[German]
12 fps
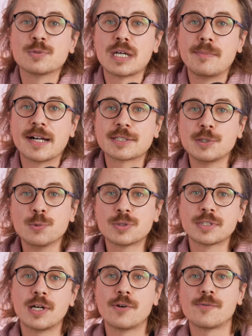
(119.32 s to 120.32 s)
unter Marx
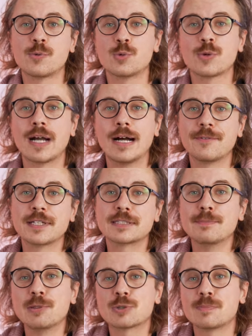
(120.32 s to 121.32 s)
News auf
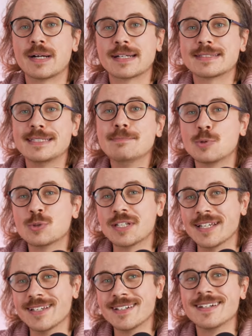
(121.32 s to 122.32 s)
fotografix magazinde
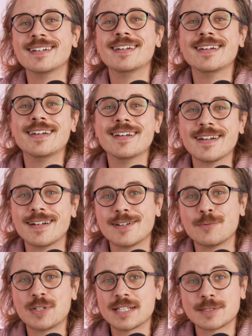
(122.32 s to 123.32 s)
äh,
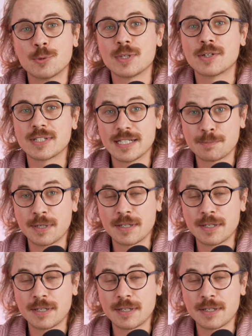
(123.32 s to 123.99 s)
wird das durchaus als